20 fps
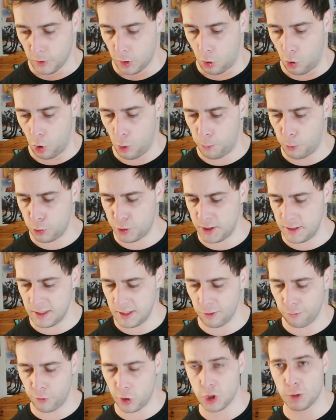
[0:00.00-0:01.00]
Le petit
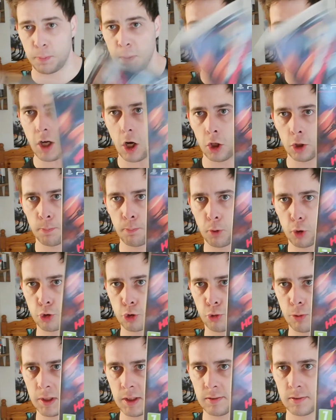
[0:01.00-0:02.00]
Net for Speed Hot
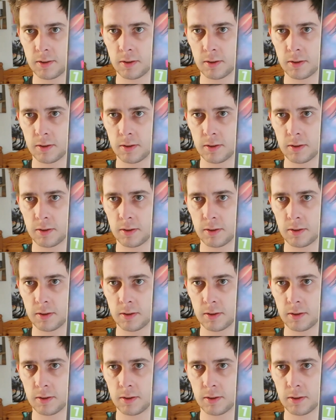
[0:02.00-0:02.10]
Pursuit